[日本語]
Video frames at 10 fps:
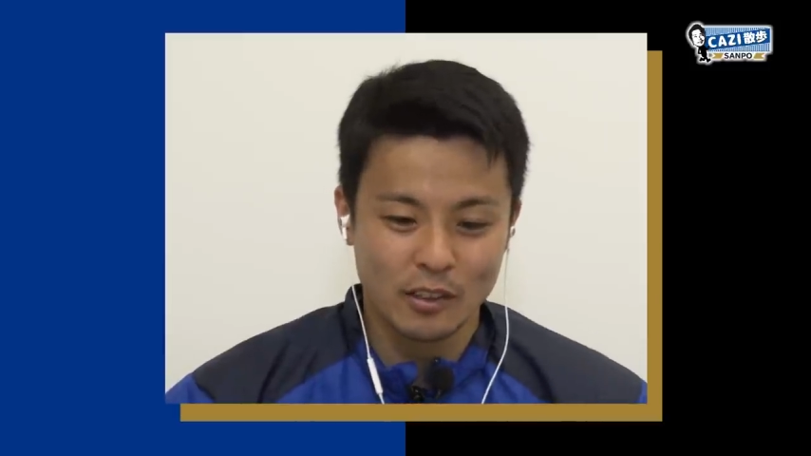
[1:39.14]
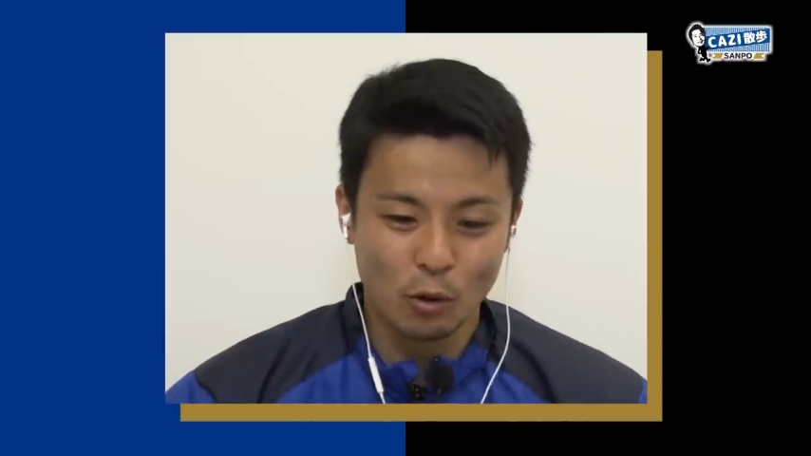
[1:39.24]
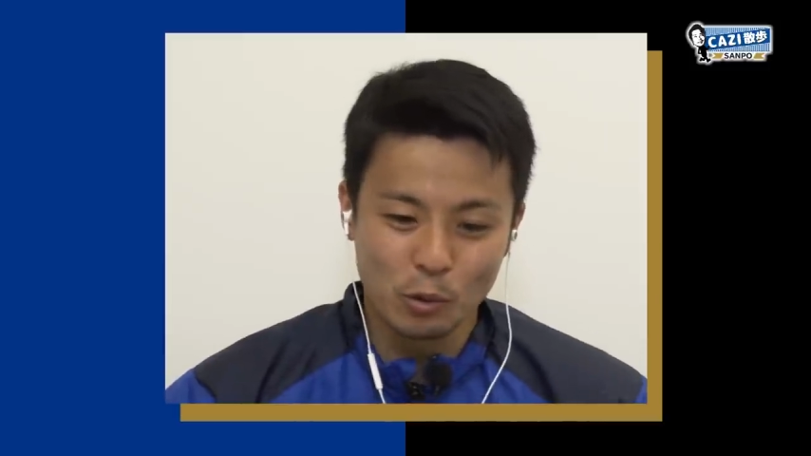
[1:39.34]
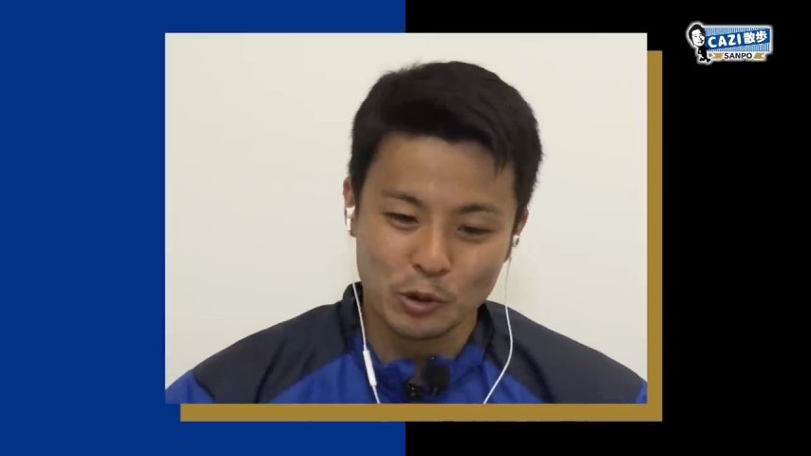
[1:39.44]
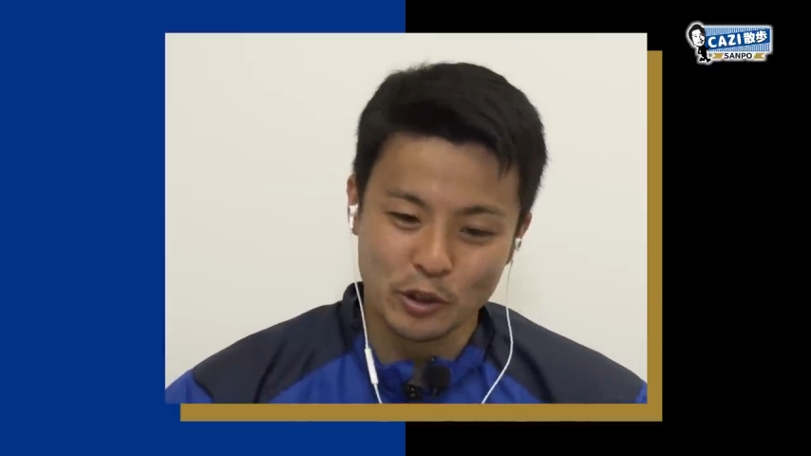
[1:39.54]

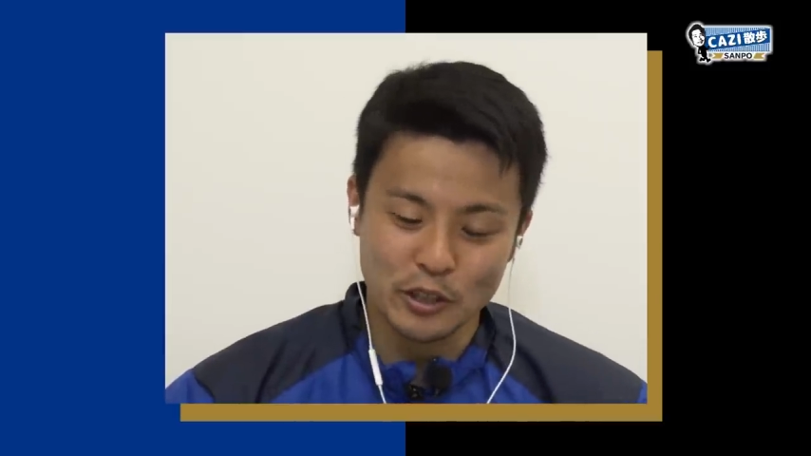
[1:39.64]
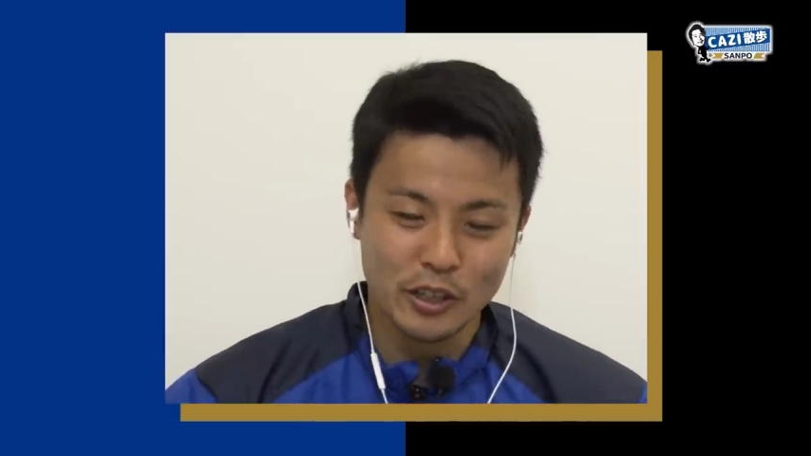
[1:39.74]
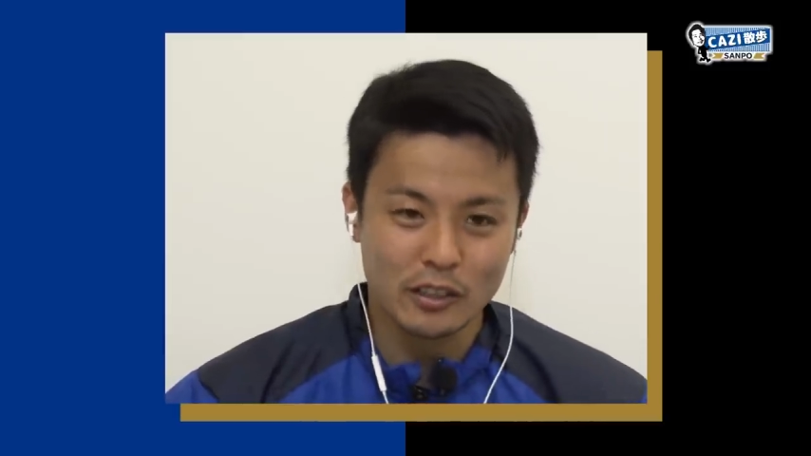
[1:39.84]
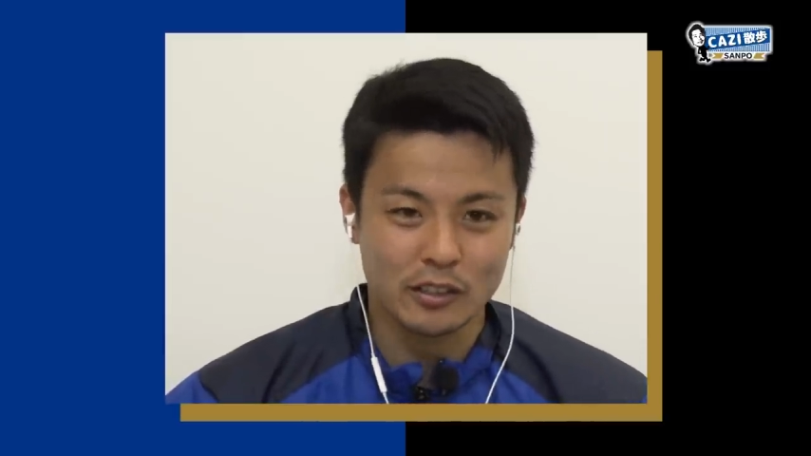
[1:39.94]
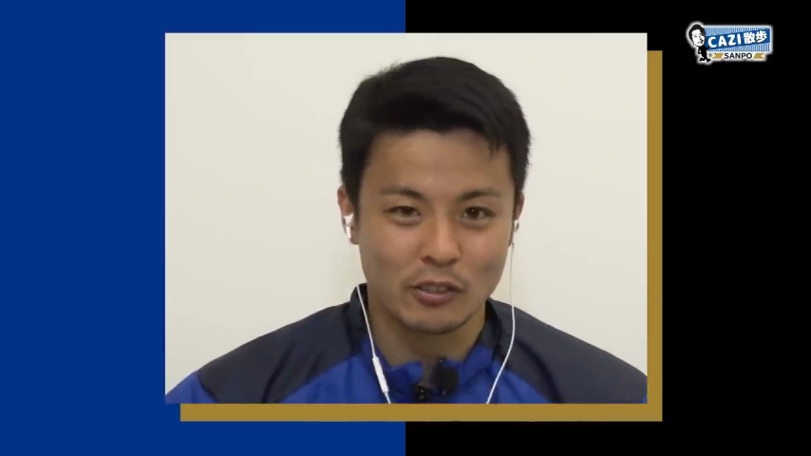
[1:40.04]
ほぼっていうかい
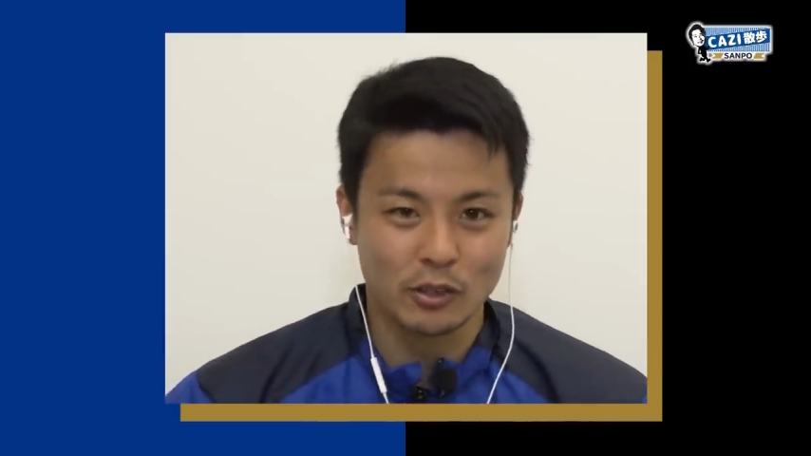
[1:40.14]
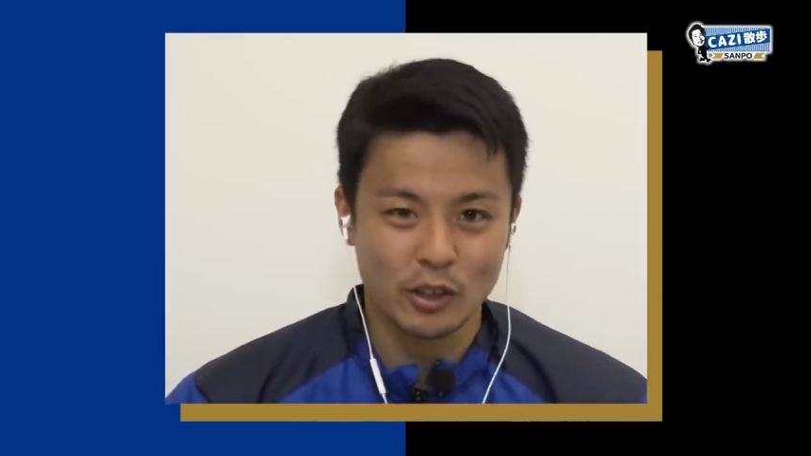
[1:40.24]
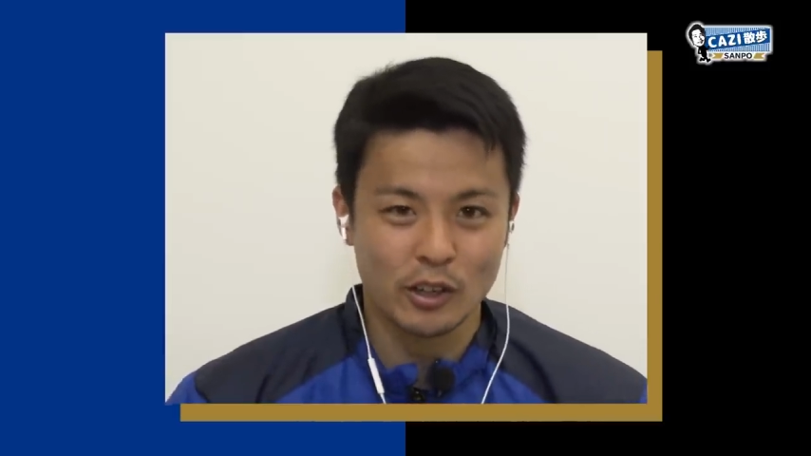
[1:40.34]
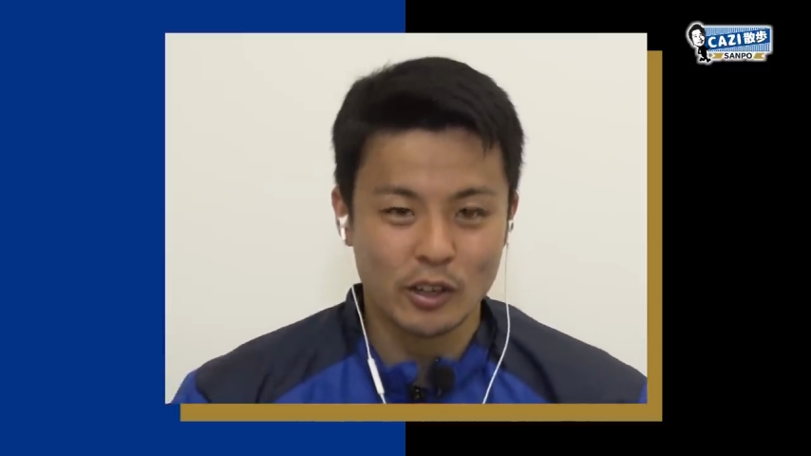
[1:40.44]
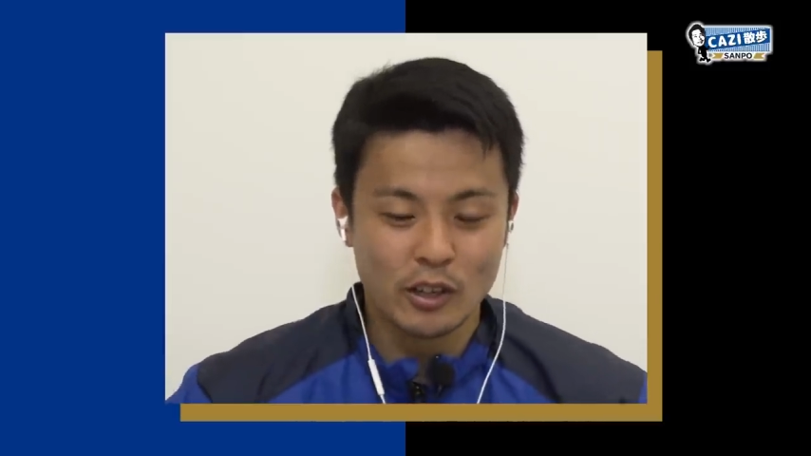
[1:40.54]
なかったの
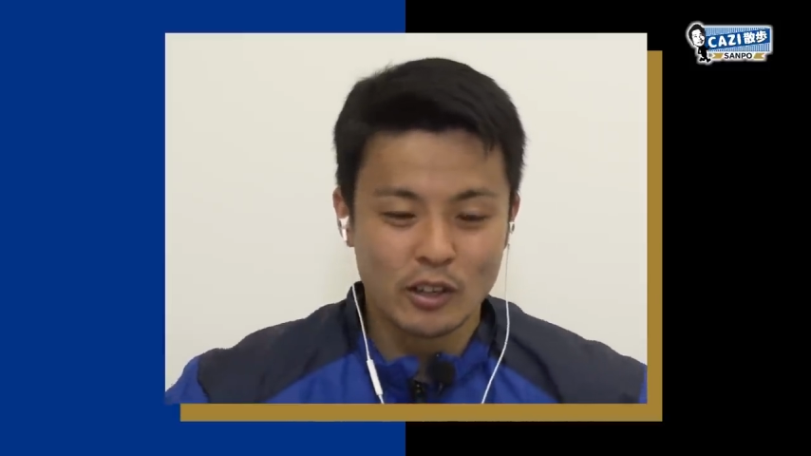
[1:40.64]
で、